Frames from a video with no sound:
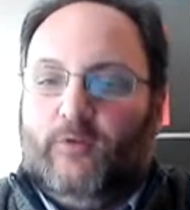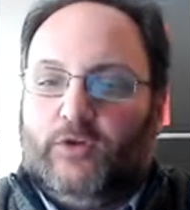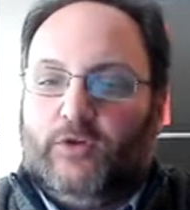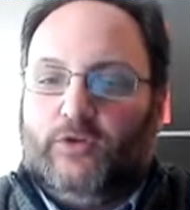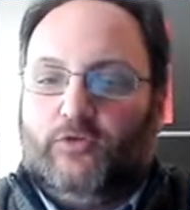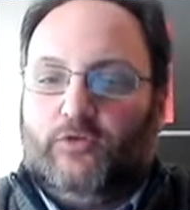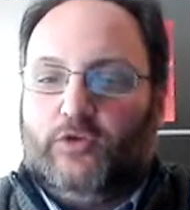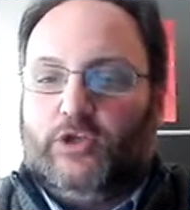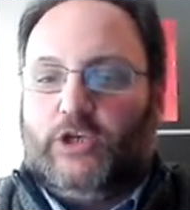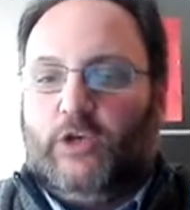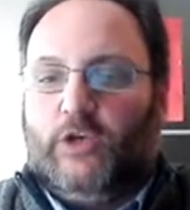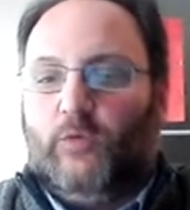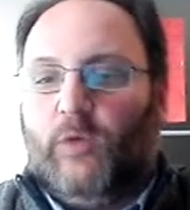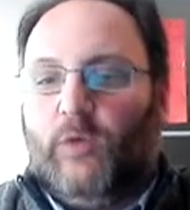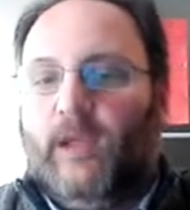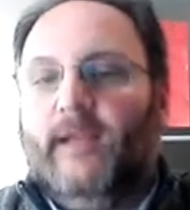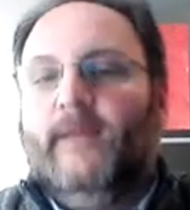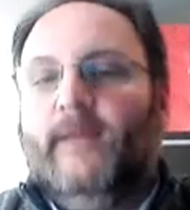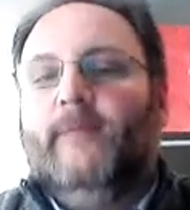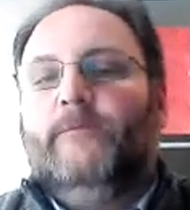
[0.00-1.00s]
la
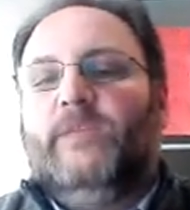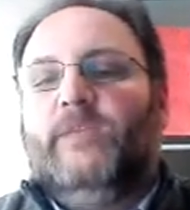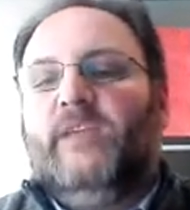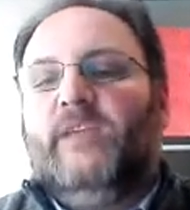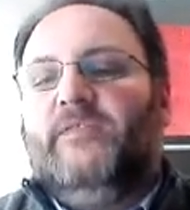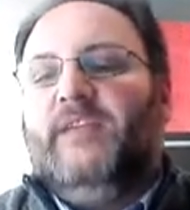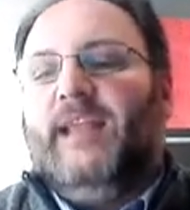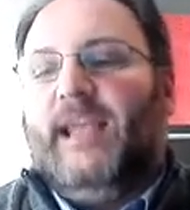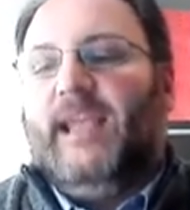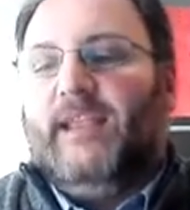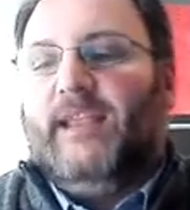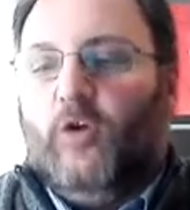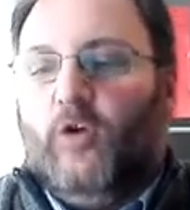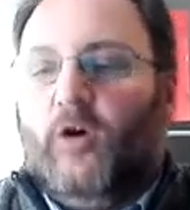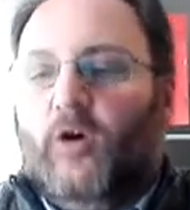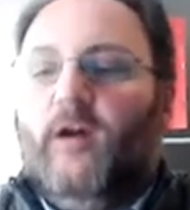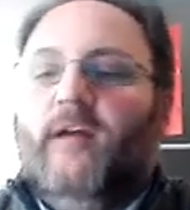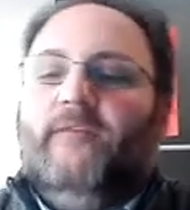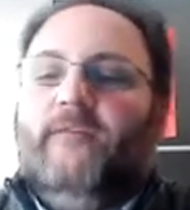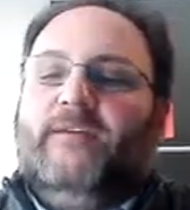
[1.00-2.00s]
205
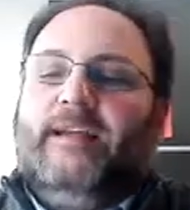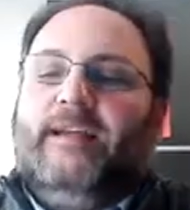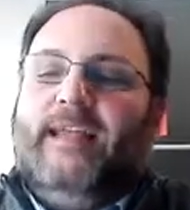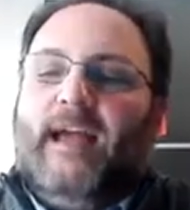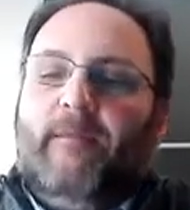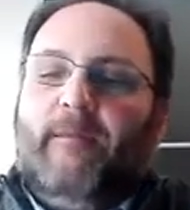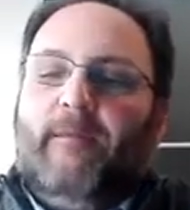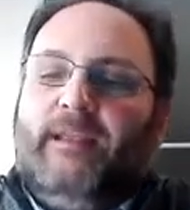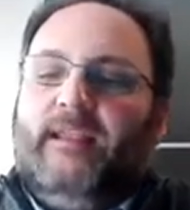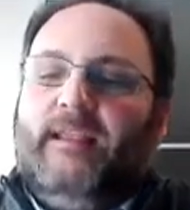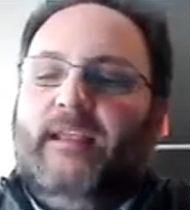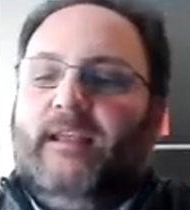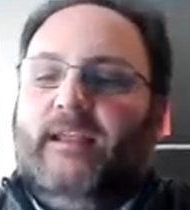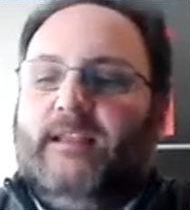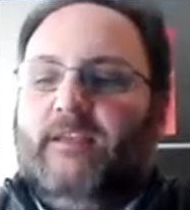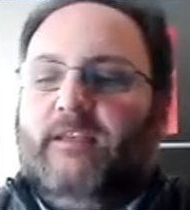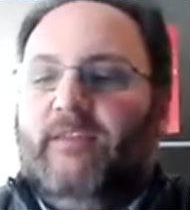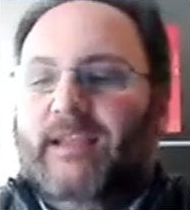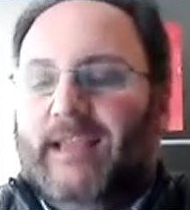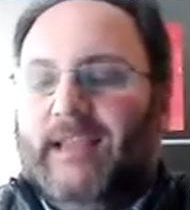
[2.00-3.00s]
definendo fra gli ambiti di
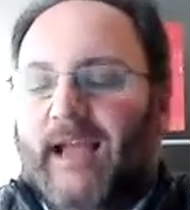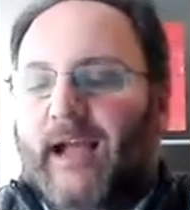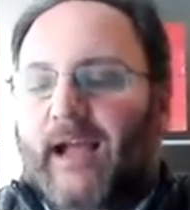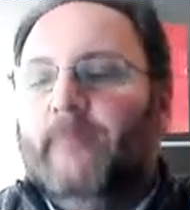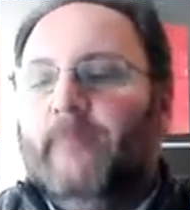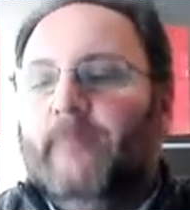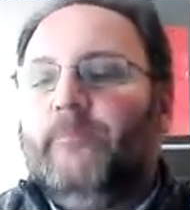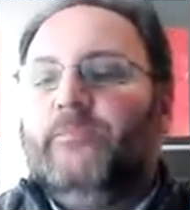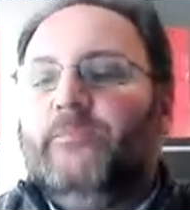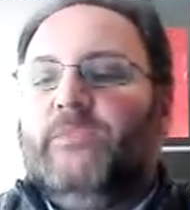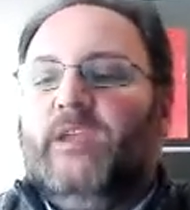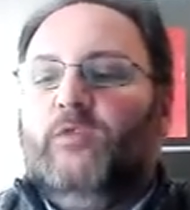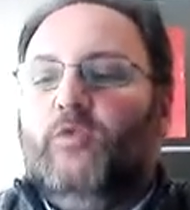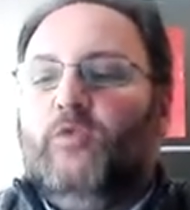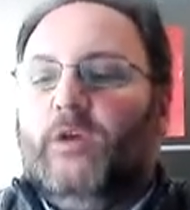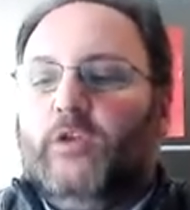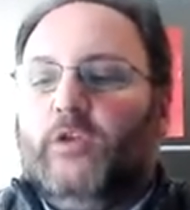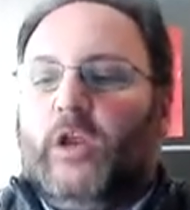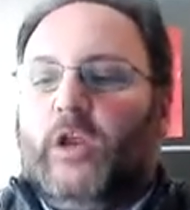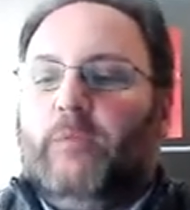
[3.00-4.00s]
attività degli
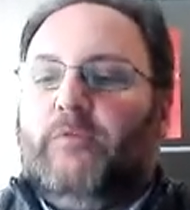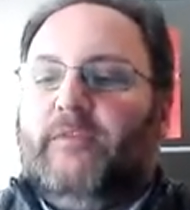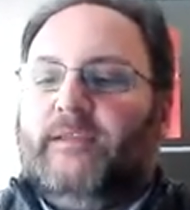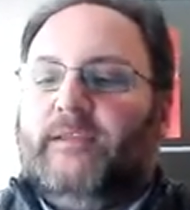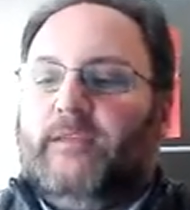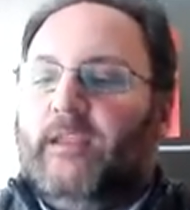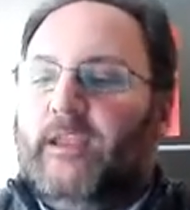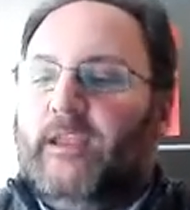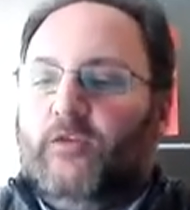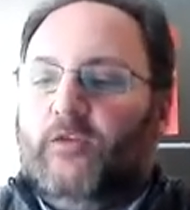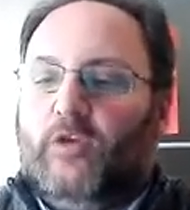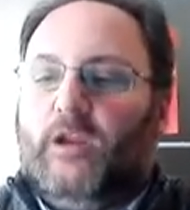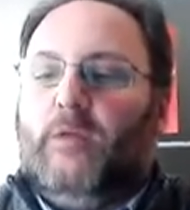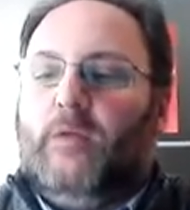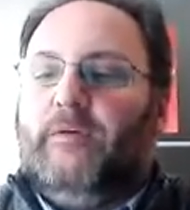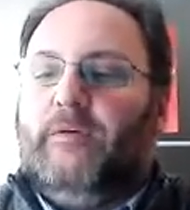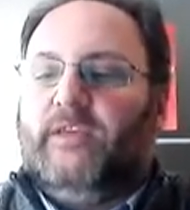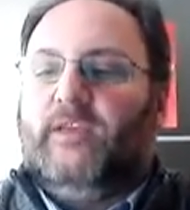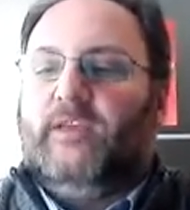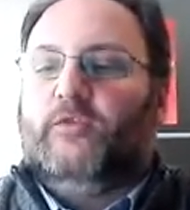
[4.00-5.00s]
educatori
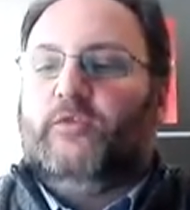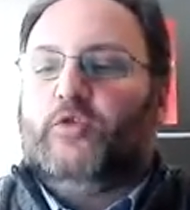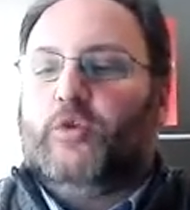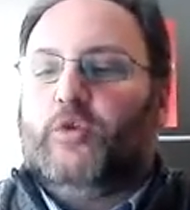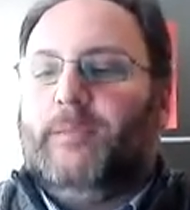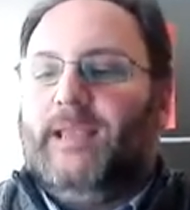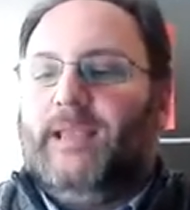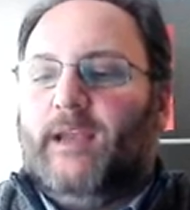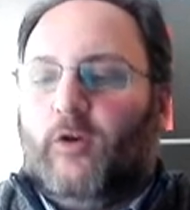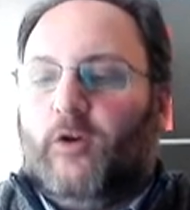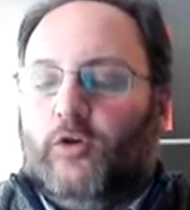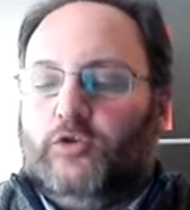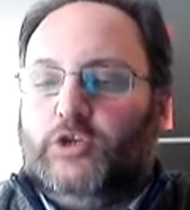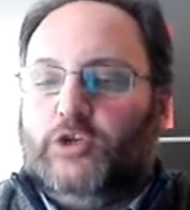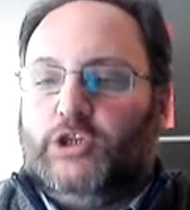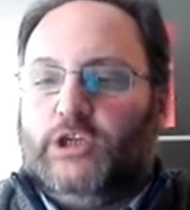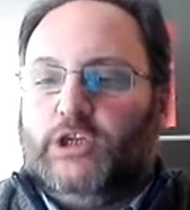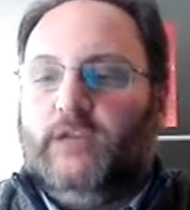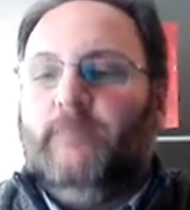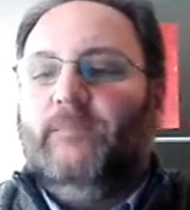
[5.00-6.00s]
professionali
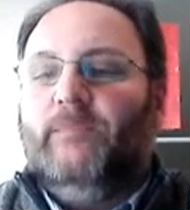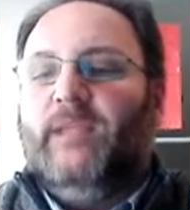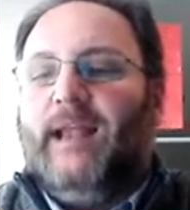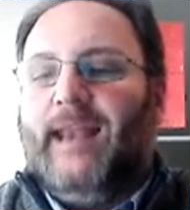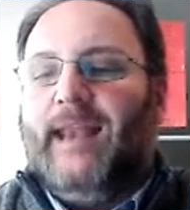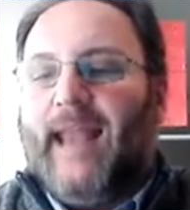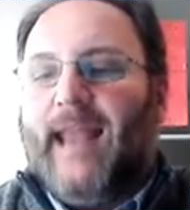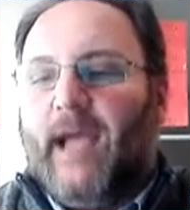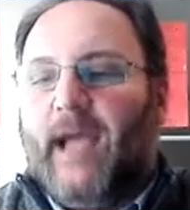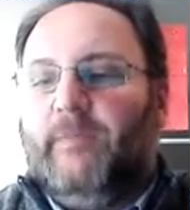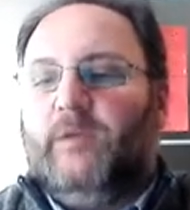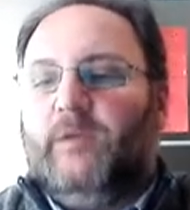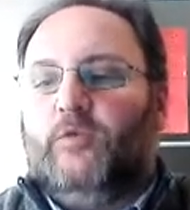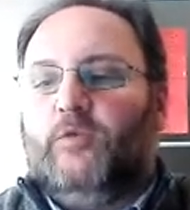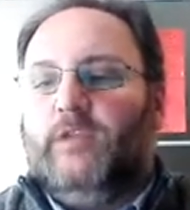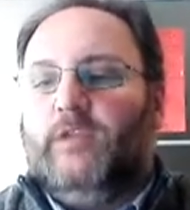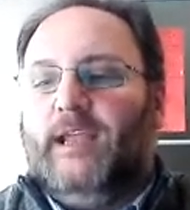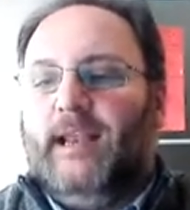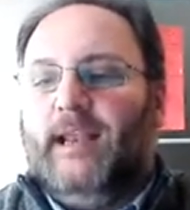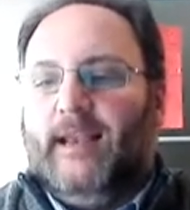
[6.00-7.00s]
sociopedagogici
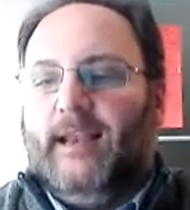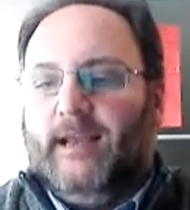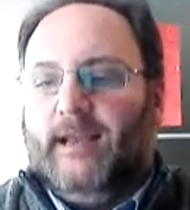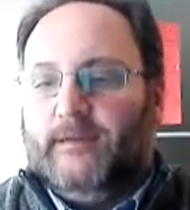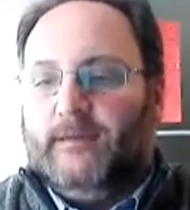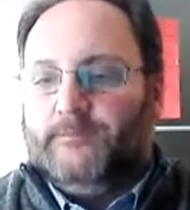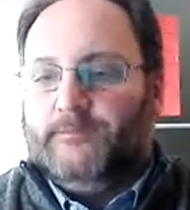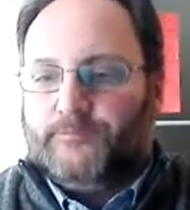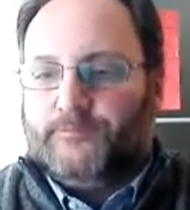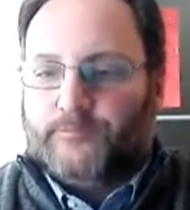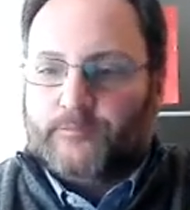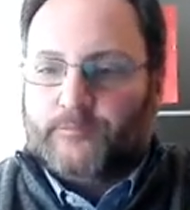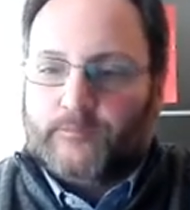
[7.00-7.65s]
l'ambito del